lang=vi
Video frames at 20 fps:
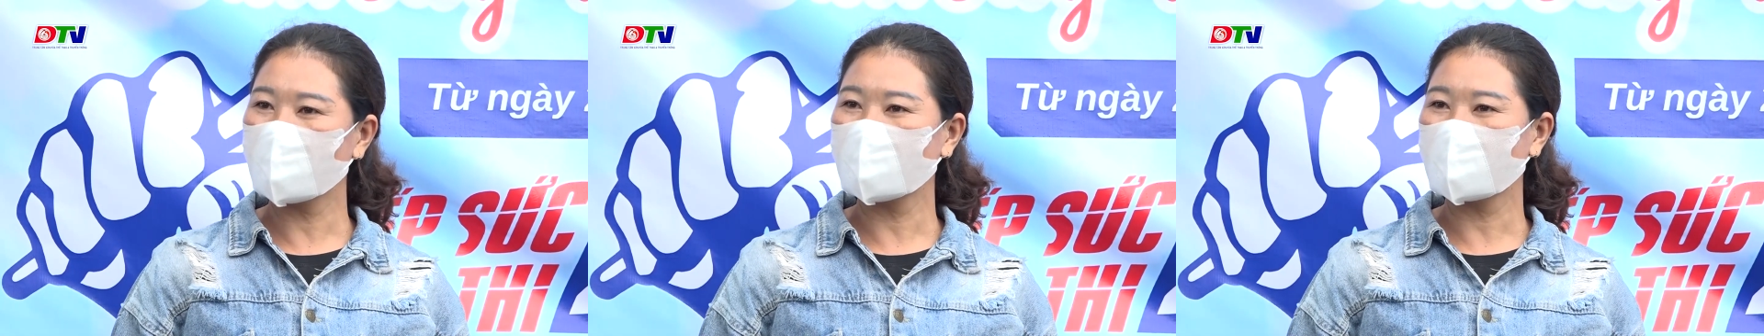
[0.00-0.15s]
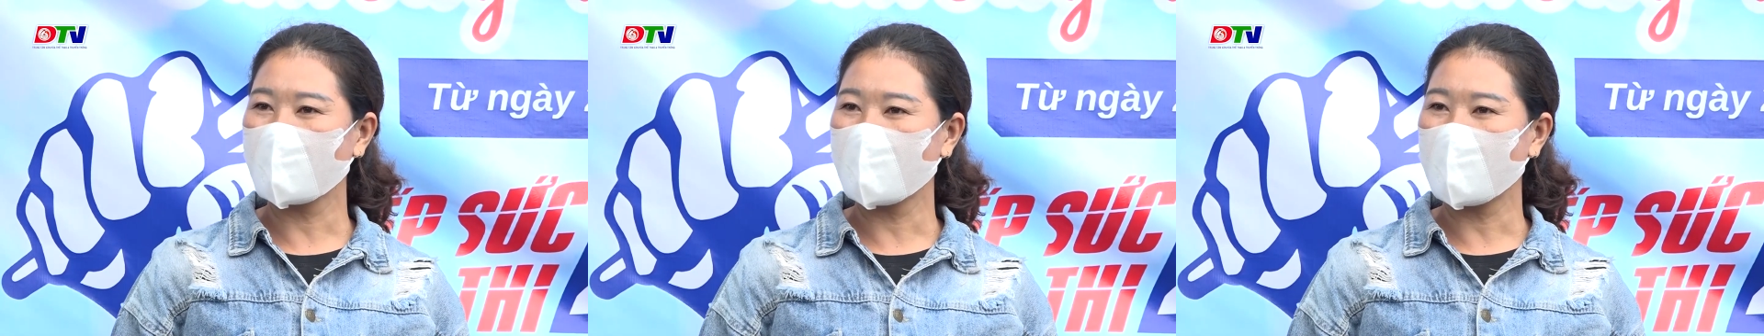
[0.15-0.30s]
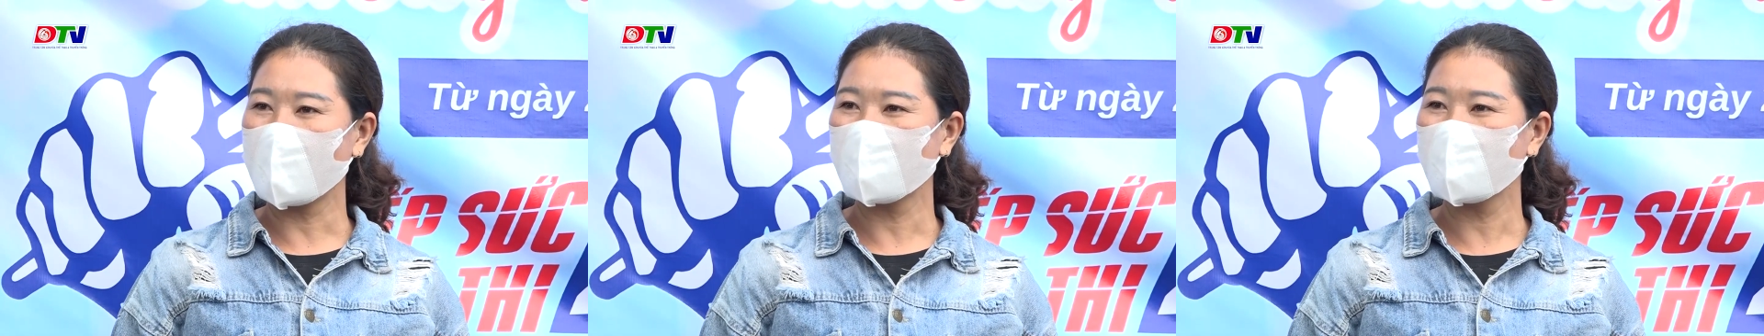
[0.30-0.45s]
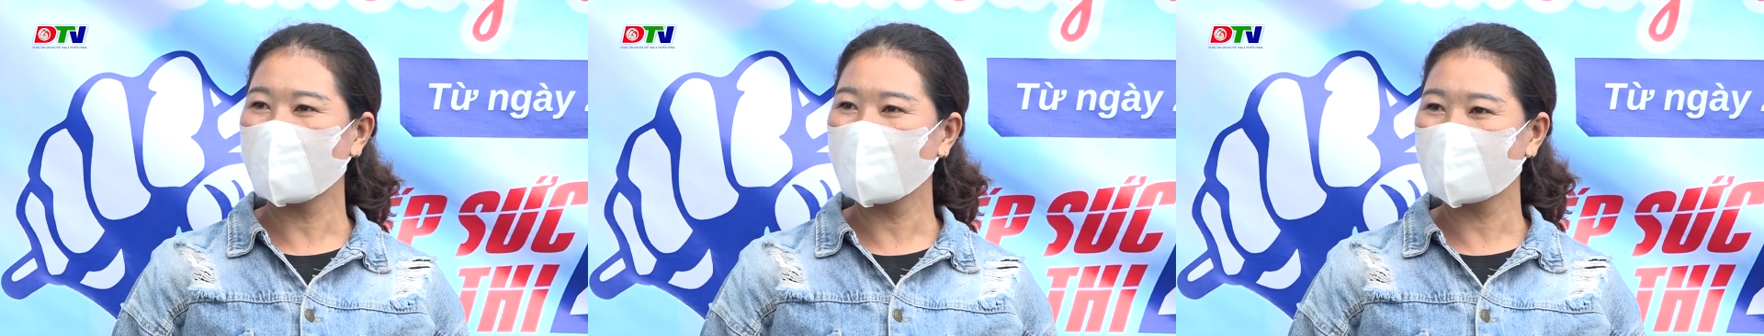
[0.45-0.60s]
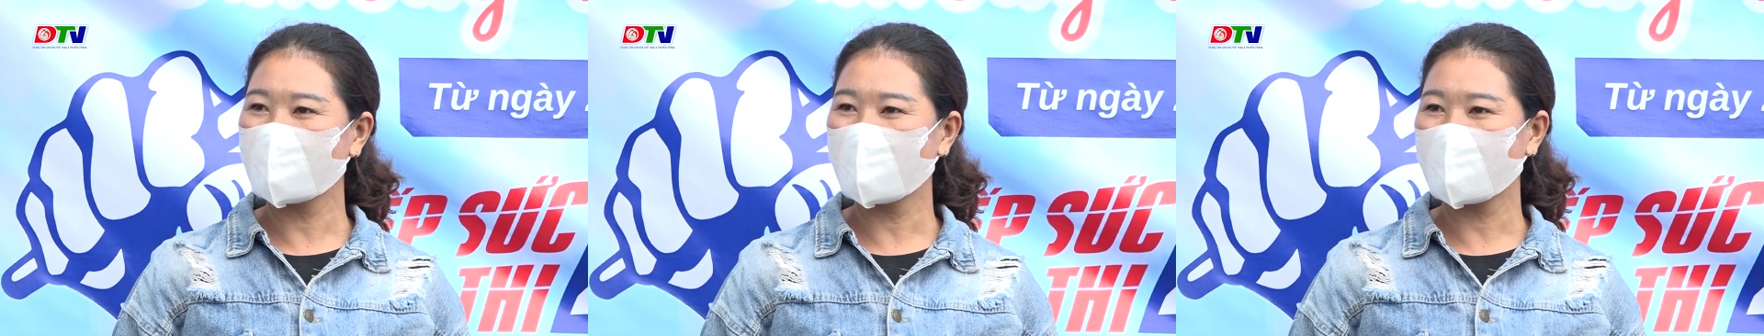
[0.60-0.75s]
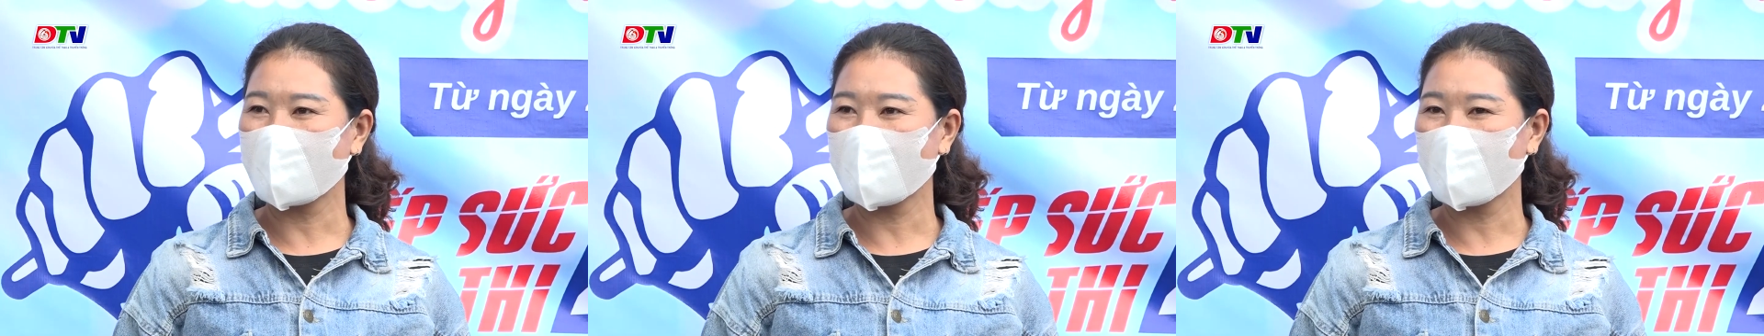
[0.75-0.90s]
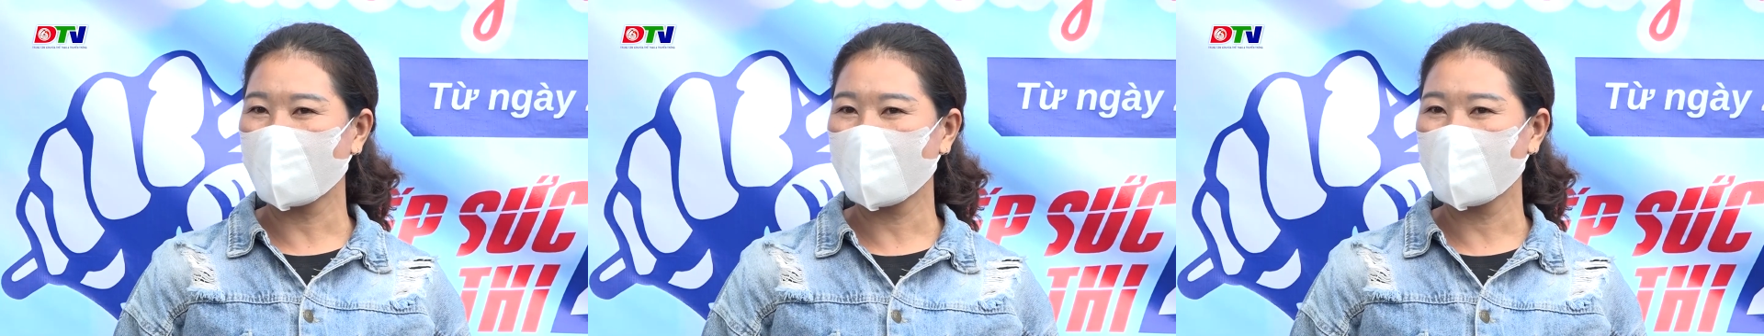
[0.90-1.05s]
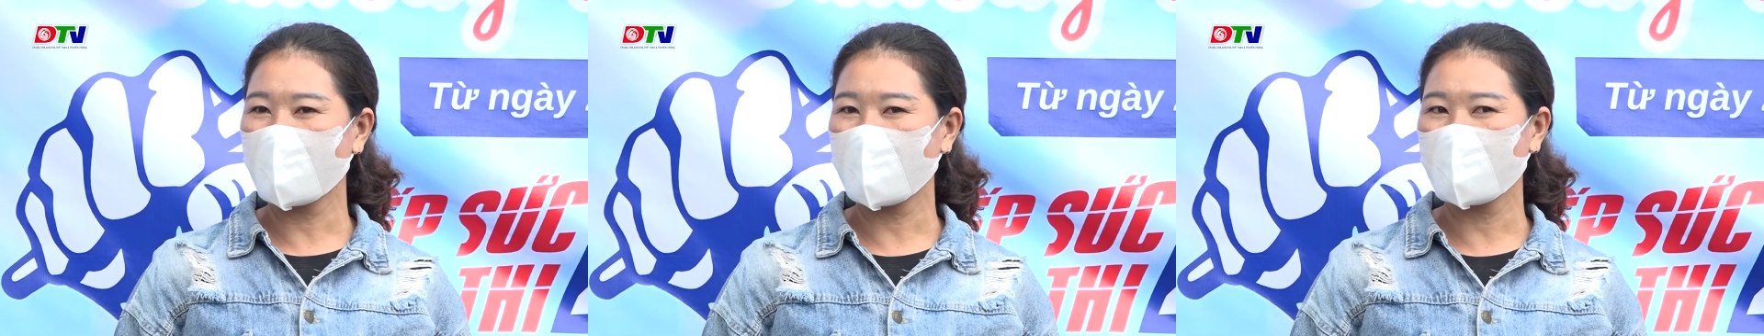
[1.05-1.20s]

cũng thấy áp lực cho các con